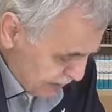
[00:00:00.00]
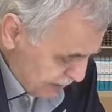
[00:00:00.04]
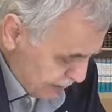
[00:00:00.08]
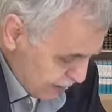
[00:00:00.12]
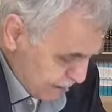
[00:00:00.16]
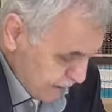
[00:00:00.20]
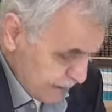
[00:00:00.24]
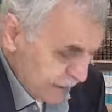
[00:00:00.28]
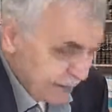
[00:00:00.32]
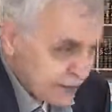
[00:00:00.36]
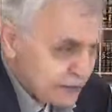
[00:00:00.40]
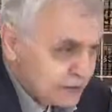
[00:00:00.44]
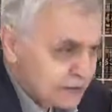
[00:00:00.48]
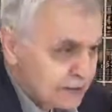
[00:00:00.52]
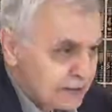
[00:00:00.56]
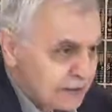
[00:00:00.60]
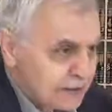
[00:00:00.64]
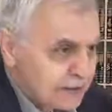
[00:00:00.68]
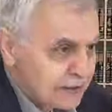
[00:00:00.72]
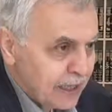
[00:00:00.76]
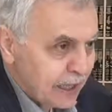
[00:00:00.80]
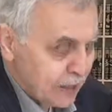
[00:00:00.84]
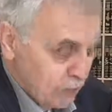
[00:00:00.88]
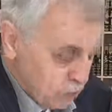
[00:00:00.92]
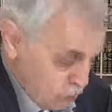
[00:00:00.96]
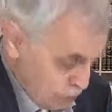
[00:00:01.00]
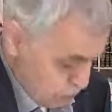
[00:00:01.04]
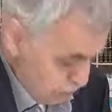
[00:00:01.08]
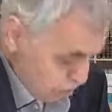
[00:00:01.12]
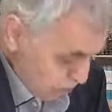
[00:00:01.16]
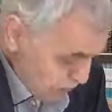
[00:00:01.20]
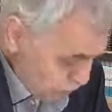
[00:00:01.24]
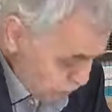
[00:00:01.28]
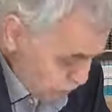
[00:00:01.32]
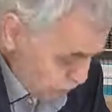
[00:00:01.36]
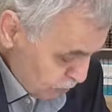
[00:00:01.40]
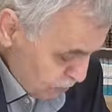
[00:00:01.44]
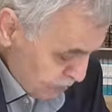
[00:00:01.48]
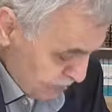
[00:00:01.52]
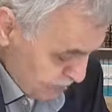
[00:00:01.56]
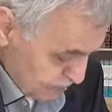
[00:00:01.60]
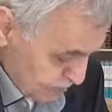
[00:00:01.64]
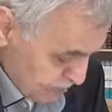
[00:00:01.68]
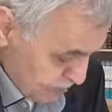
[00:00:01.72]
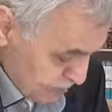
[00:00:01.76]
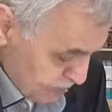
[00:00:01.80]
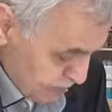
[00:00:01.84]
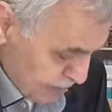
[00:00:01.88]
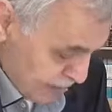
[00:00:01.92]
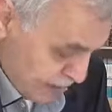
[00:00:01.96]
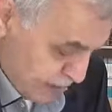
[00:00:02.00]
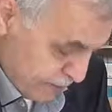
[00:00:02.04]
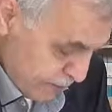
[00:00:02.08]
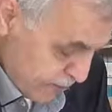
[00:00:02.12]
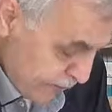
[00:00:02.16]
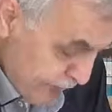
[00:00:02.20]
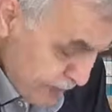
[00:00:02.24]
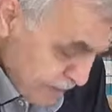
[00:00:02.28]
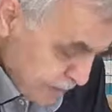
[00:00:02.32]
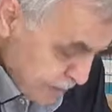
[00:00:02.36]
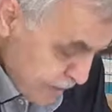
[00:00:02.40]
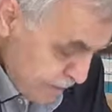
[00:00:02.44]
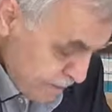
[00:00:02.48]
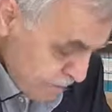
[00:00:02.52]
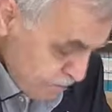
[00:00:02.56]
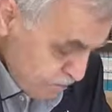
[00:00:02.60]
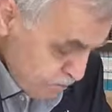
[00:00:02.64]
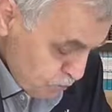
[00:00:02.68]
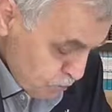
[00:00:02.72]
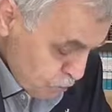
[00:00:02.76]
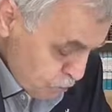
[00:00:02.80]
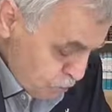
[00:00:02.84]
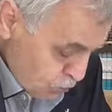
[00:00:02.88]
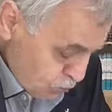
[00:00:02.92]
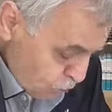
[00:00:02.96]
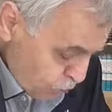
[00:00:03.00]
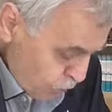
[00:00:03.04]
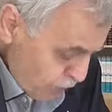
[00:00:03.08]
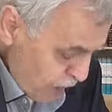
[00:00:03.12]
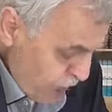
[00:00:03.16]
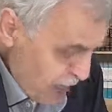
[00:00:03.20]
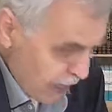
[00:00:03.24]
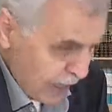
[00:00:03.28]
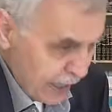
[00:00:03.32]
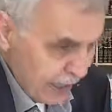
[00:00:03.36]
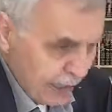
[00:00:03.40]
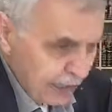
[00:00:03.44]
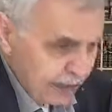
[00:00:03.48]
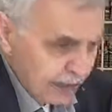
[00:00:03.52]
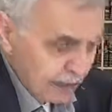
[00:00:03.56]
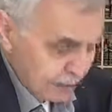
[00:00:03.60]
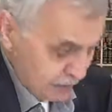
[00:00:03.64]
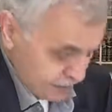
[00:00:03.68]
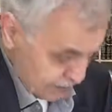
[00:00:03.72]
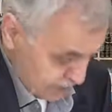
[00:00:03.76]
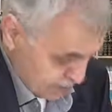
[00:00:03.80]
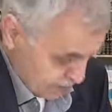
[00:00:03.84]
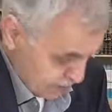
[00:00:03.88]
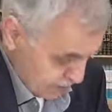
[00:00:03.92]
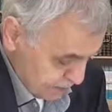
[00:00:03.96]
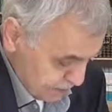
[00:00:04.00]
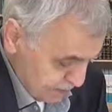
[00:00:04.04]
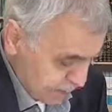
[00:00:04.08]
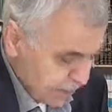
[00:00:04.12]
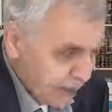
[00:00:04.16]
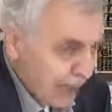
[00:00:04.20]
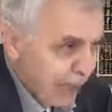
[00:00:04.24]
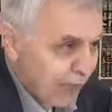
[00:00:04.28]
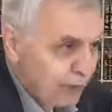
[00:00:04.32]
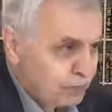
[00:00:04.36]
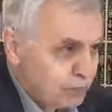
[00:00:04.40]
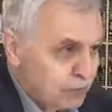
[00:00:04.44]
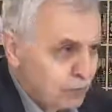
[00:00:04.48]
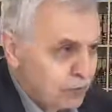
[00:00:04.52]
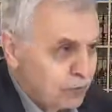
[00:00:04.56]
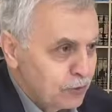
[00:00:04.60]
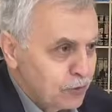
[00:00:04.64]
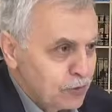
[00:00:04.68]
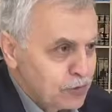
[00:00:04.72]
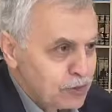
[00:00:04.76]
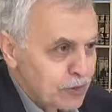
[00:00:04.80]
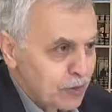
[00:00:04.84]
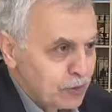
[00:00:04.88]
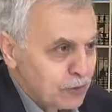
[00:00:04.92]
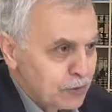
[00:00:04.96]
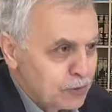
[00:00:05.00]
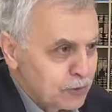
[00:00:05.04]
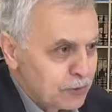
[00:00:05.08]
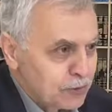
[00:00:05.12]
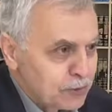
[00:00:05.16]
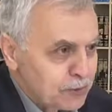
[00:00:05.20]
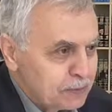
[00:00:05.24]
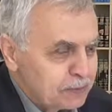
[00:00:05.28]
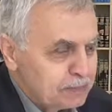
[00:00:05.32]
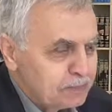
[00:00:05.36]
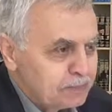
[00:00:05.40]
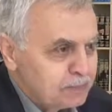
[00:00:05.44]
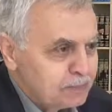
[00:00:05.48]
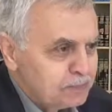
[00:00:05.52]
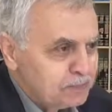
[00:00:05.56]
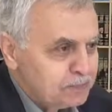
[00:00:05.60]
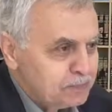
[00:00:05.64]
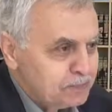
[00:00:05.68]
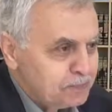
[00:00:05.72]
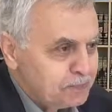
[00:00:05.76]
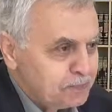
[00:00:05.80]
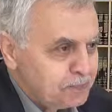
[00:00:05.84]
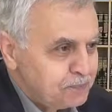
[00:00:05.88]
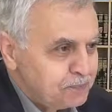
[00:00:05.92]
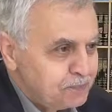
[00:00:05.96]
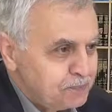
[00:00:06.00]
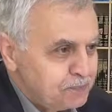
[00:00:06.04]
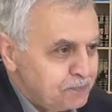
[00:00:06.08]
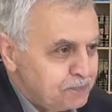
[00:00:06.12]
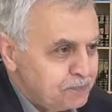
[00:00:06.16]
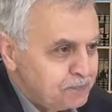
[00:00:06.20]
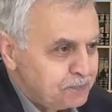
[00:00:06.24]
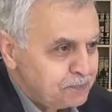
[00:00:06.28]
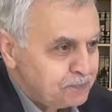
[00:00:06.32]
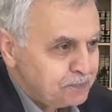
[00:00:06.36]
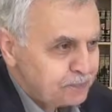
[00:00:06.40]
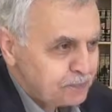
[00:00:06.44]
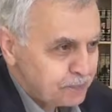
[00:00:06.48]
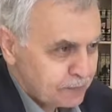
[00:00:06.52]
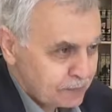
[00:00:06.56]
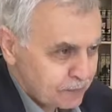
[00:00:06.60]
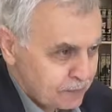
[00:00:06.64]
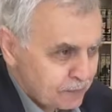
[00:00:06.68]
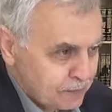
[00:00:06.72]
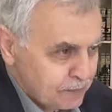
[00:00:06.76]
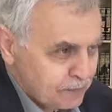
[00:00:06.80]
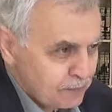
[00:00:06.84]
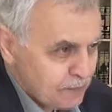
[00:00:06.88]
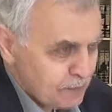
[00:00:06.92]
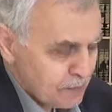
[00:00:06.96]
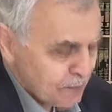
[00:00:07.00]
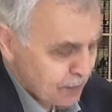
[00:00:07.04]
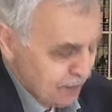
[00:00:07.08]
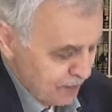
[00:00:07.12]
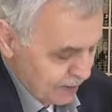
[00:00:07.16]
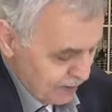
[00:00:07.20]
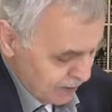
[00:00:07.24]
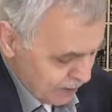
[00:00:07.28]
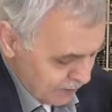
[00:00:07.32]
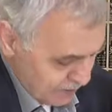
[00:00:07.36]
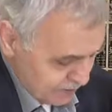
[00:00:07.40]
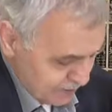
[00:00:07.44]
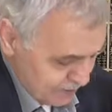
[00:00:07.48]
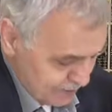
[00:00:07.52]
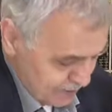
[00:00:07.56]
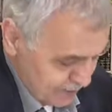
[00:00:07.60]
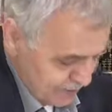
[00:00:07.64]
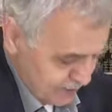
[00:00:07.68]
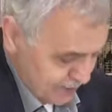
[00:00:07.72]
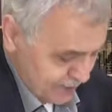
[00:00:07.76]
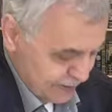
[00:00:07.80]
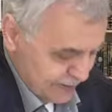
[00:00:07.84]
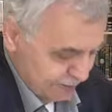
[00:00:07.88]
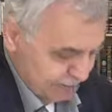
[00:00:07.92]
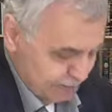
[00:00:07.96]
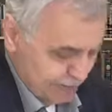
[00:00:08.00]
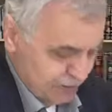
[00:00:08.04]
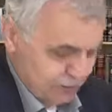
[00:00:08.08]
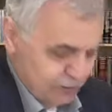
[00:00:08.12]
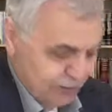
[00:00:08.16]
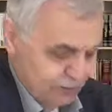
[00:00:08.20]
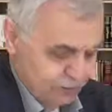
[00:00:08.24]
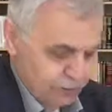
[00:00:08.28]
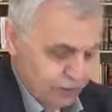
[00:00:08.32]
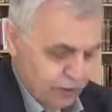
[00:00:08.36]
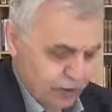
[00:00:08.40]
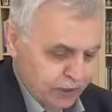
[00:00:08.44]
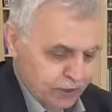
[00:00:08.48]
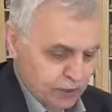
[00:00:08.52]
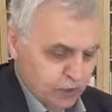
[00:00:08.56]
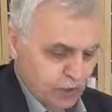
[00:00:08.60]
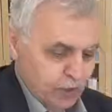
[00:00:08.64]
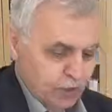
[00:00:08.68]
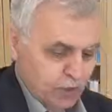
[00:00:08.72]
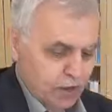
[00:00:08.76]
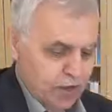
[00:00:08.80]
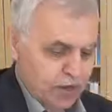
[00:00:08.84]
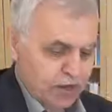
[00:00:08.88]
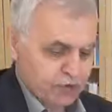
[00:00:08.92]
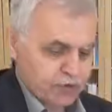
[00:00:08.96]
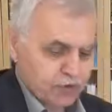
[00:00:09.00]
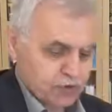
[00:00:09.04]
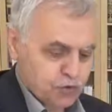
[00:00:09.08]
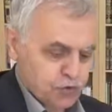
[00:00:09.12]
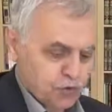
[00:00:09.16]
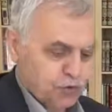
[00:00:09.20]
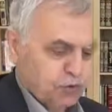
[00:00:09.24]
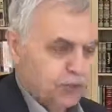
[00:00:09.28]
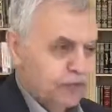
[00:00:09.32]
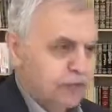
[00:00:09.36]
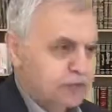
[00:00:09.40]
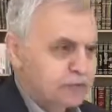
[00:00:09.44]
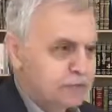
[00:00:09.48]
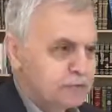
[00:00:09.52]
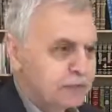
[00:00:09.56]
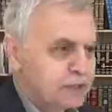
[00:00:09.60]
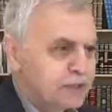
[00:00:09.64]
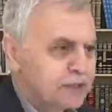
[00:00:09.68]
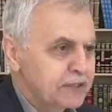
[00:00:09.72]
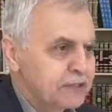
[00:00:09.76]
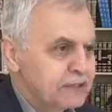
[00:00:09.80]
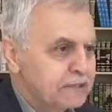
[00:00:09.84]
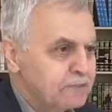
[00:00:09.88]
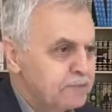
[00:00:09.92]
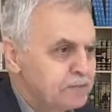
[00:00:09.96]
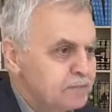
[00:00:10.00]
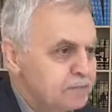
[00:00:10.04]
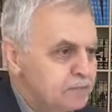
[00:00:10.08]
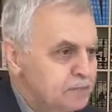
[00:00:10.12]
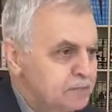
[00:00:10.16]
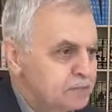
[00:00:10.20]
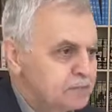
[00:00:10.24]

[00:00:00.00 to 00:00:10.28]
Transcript: beraber yani ümmi olmakla beraber güya Buldum hocam. Ha bulduysan oku. Ben bir önceki ayeti okumuşum. Ha ha bir daha böyle doğru hafız ol. Hadi bakalım.